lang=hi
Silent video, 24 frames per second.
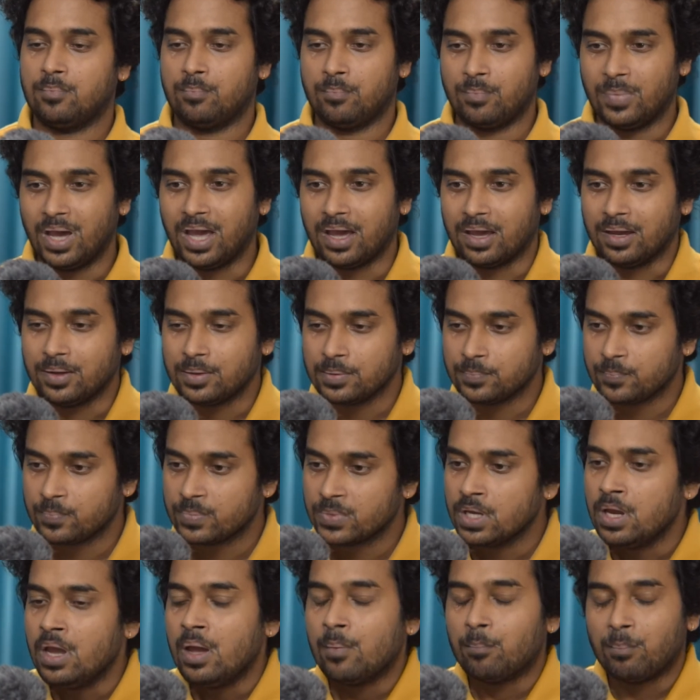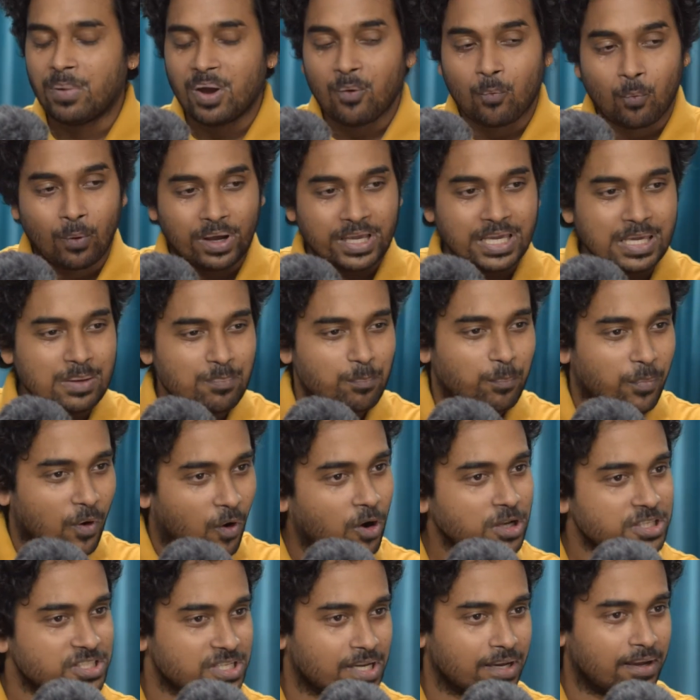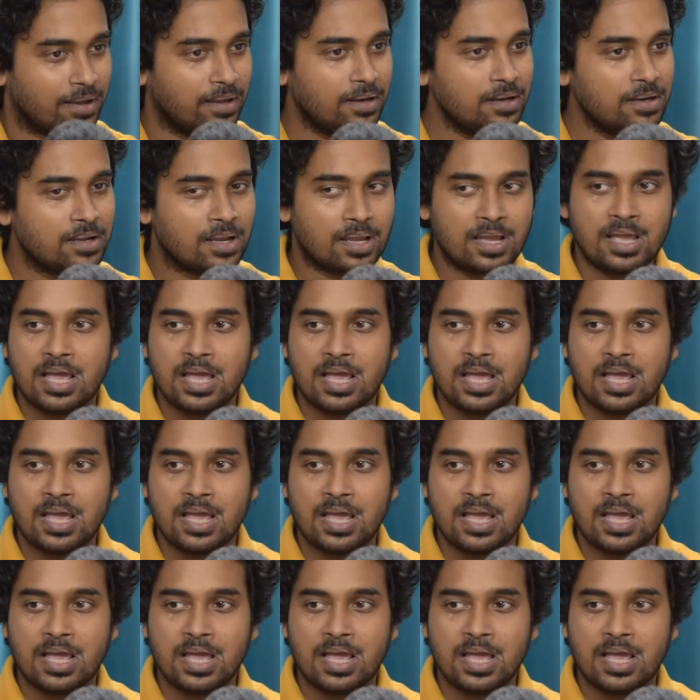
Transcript: मैं मैं वहीं पहुंचकर